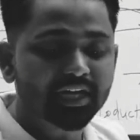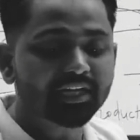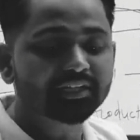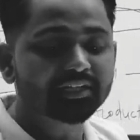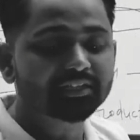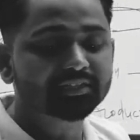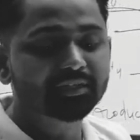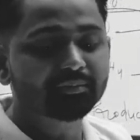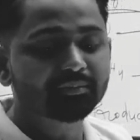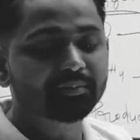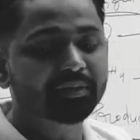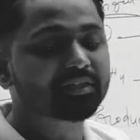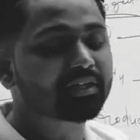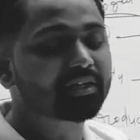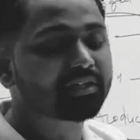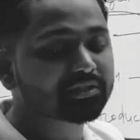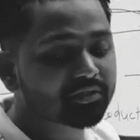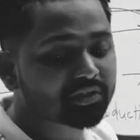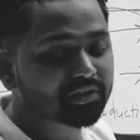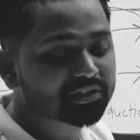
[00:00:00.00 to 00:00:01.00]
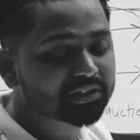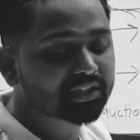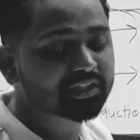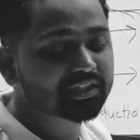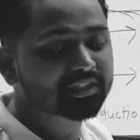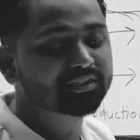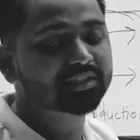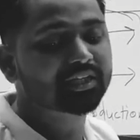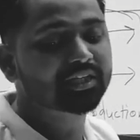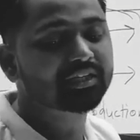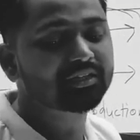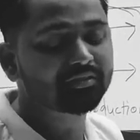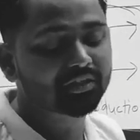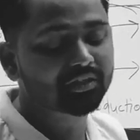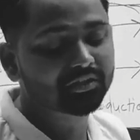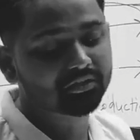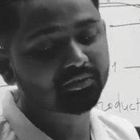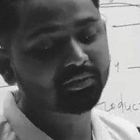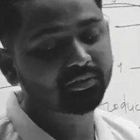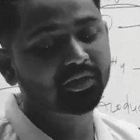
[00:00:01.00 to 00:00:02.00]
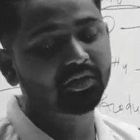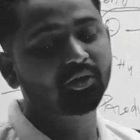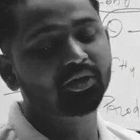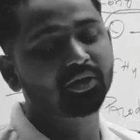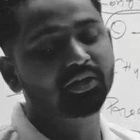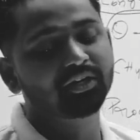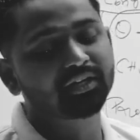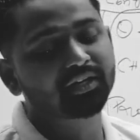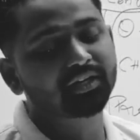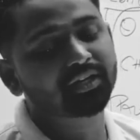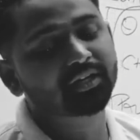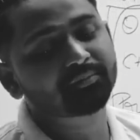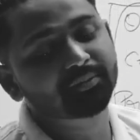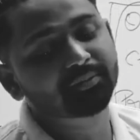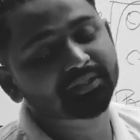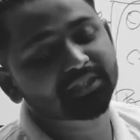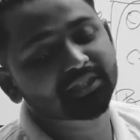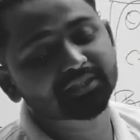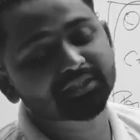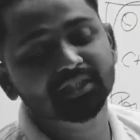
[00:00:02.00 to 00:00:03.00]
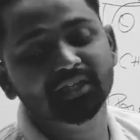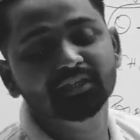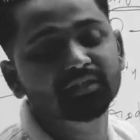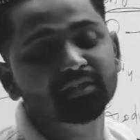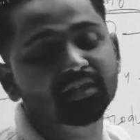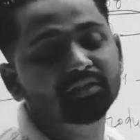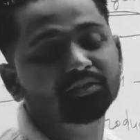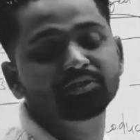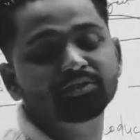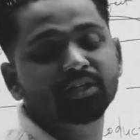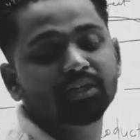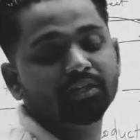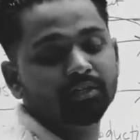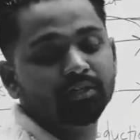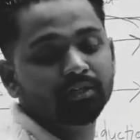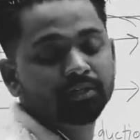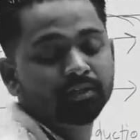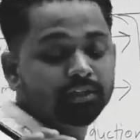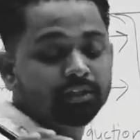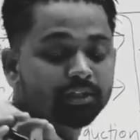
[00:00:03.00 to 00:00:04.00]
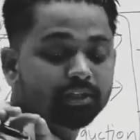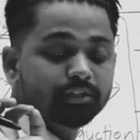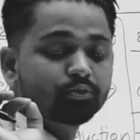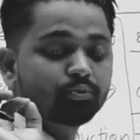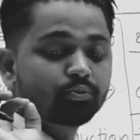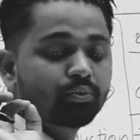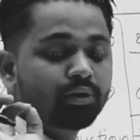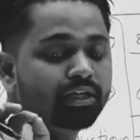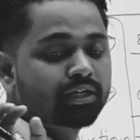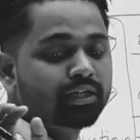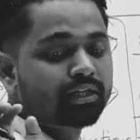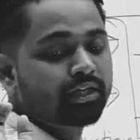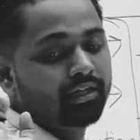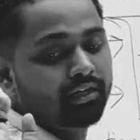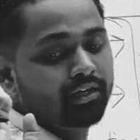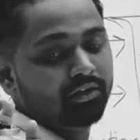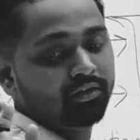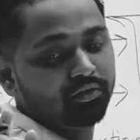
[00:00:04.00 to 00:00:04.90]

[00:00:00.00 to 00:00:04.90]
चालीस से पैंतालीस क्वेश्चन अगर सही हुआ तो तुम्हारा ऑल इंडिया रैंक पचास के अंदर हो जाएगा ये तुम लिख के ले